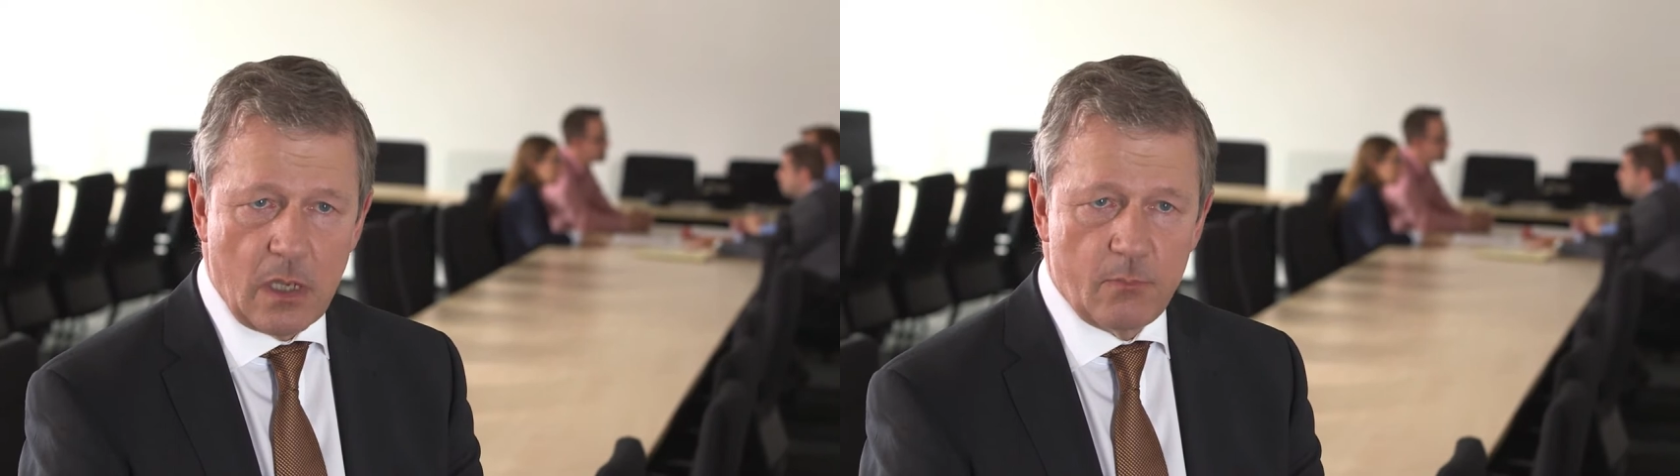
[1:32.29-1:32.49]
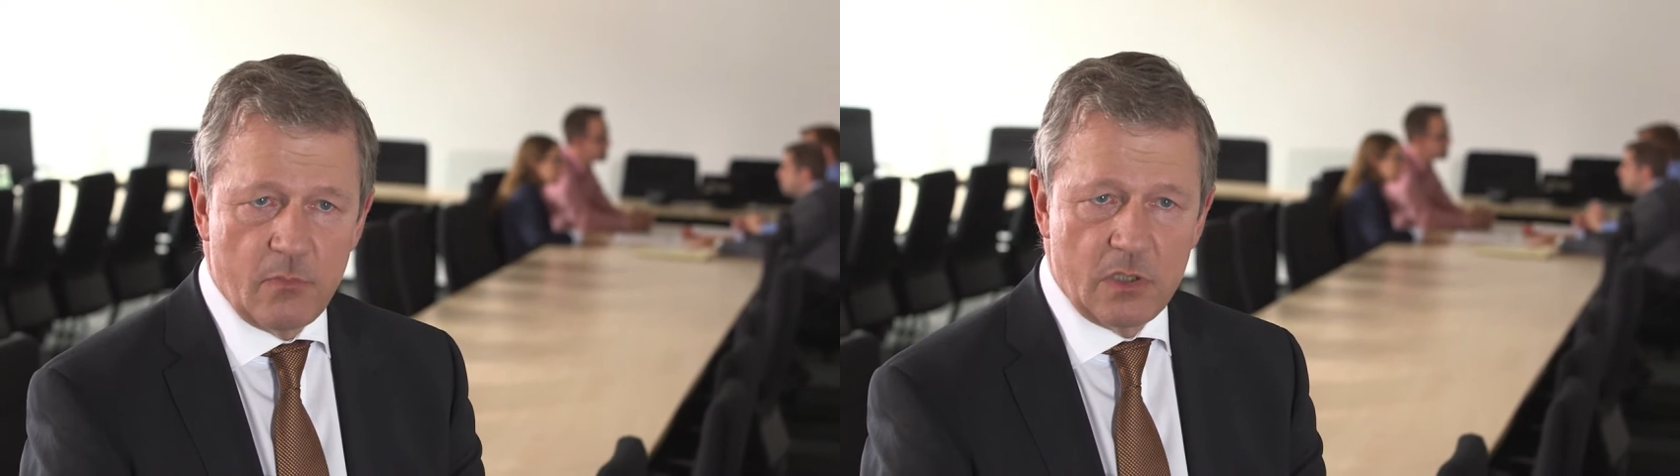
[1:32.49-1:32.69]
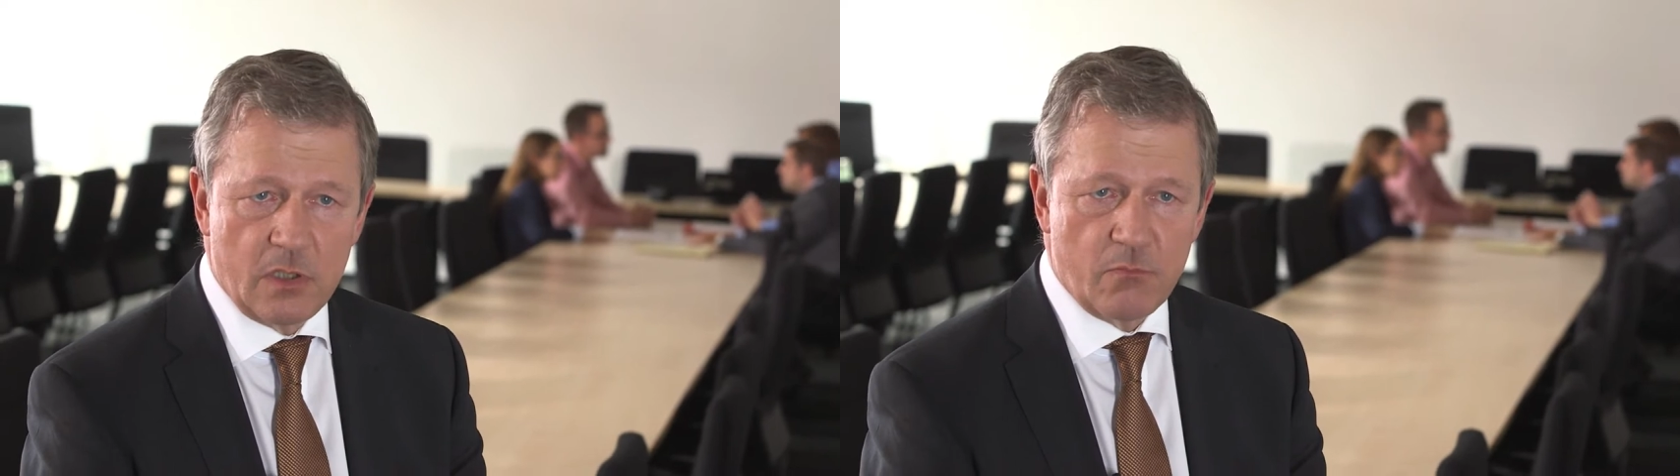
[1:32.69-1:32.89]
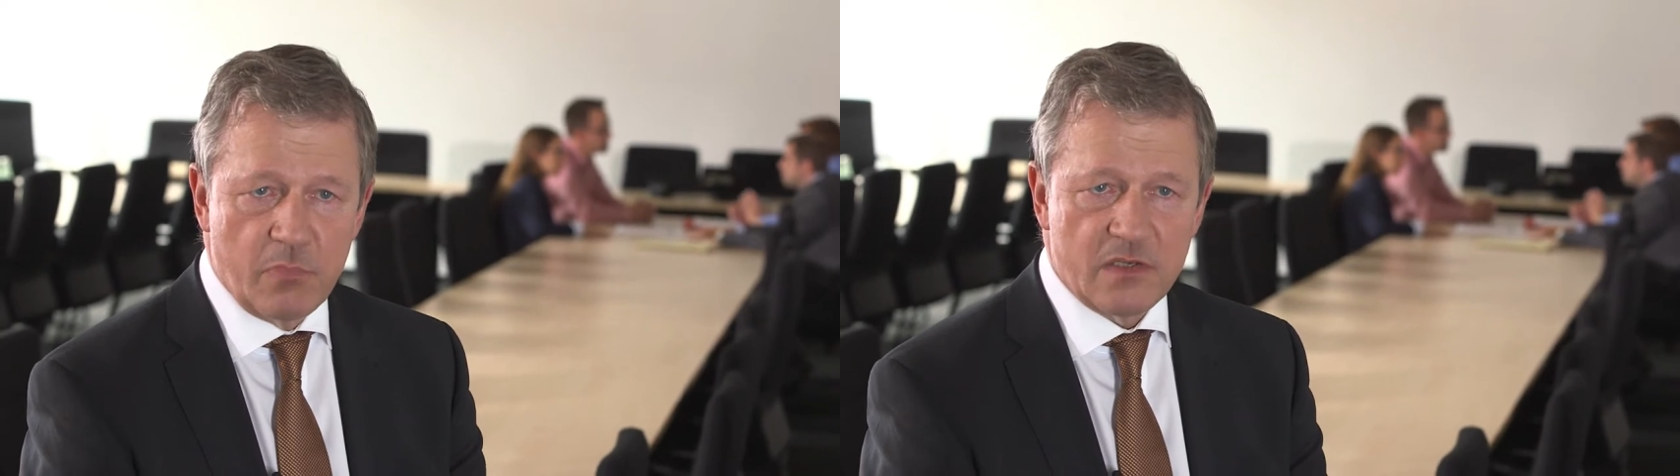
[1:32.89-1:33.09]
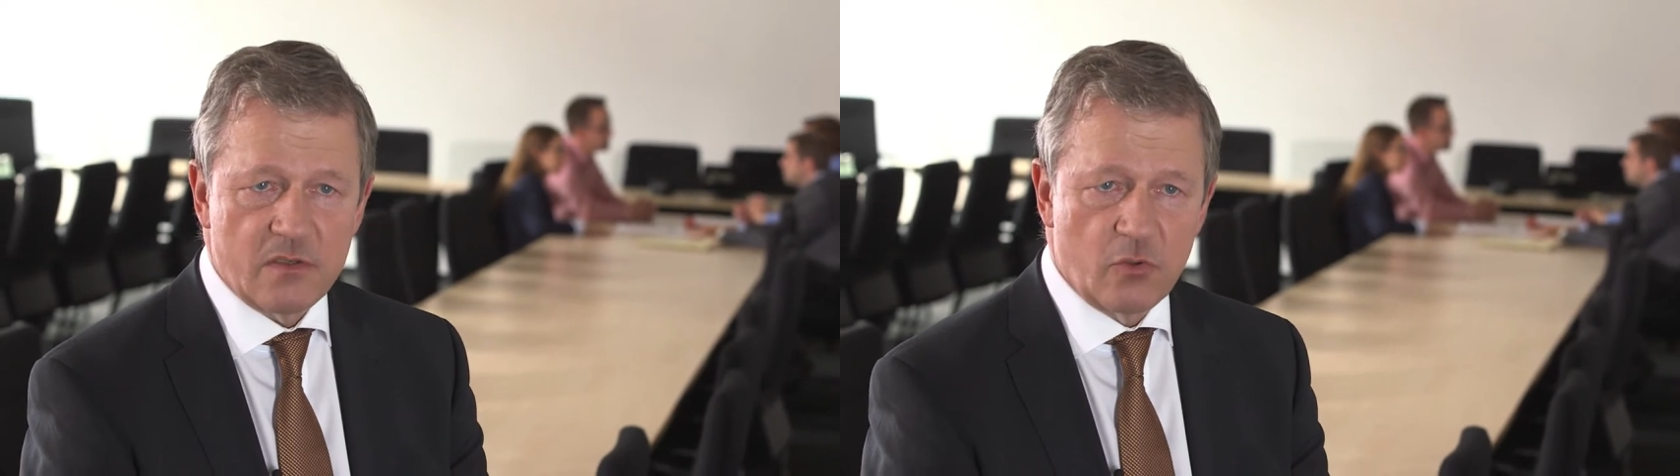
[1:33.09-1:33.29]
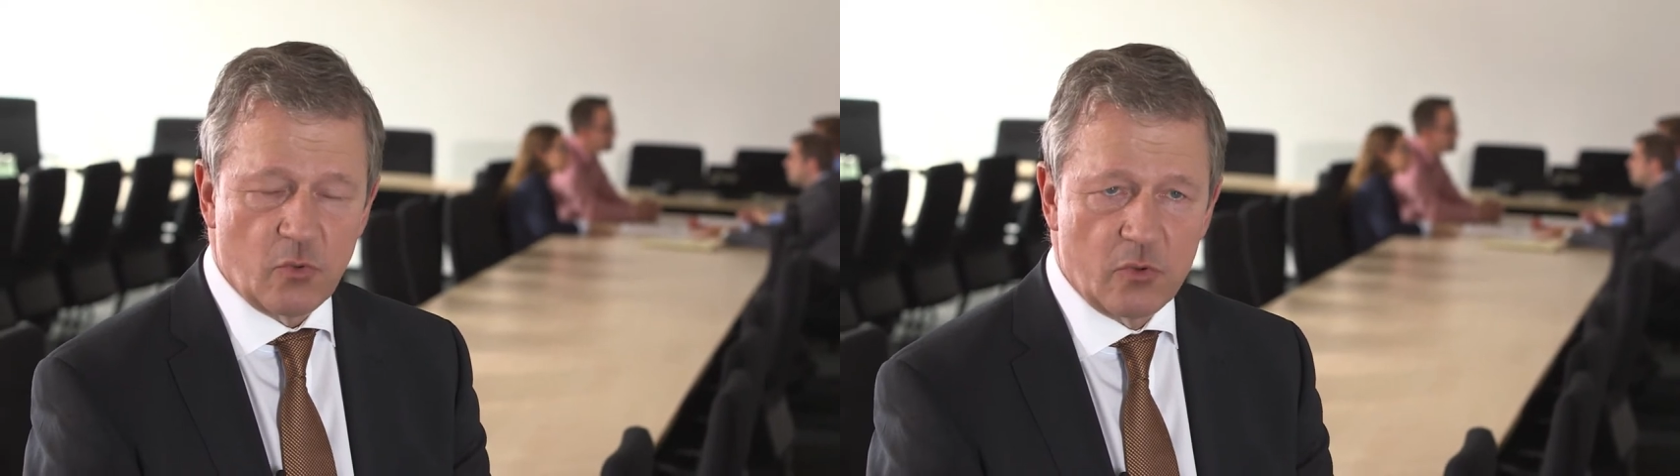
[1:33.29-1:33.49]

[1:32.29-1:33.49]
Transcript: mit dem besten